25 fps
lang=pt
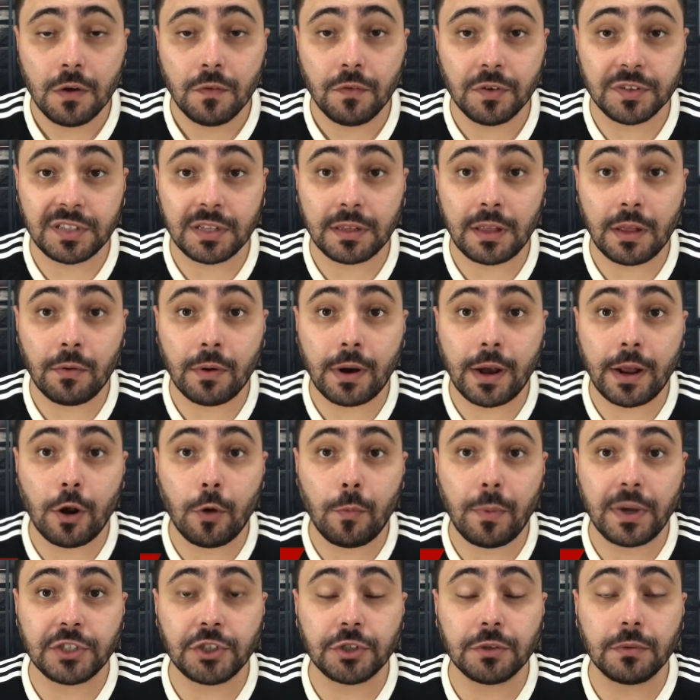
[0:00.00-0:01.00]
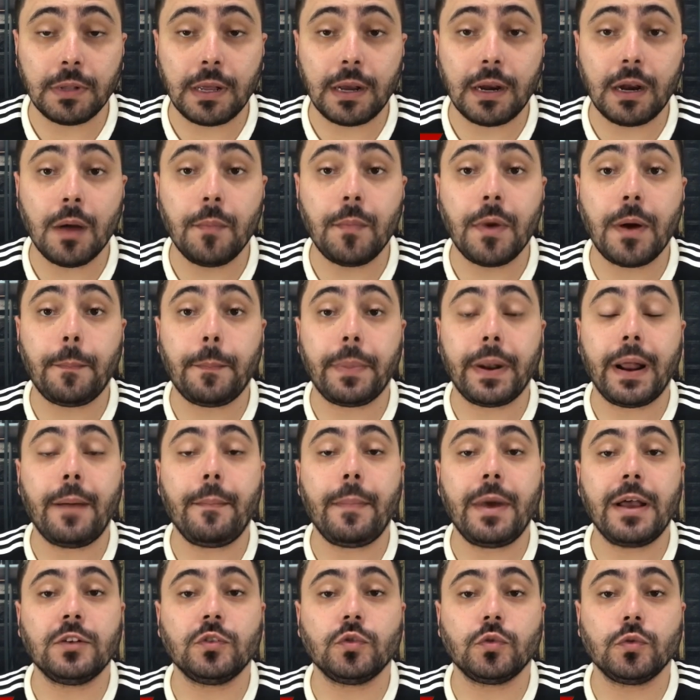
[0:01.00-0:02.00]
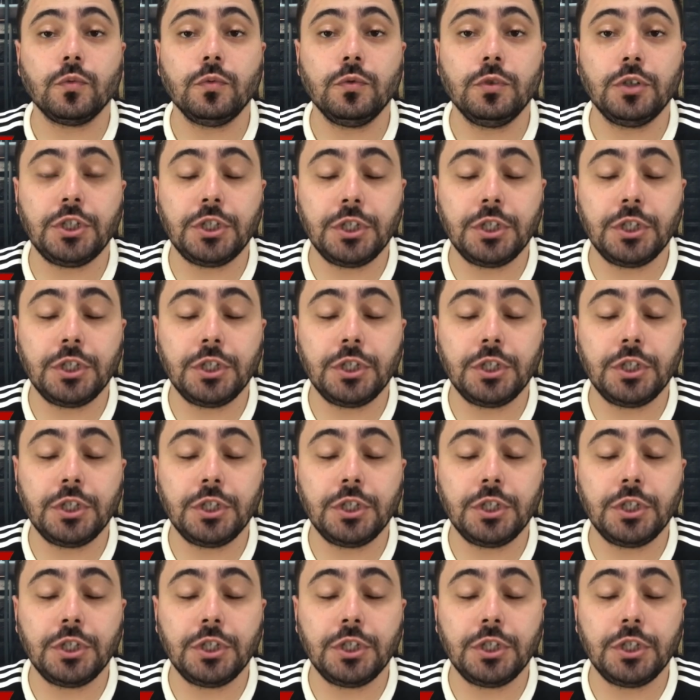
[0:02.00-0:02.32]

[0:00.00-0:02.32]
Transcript: você está no canal Machão da Gama para mais um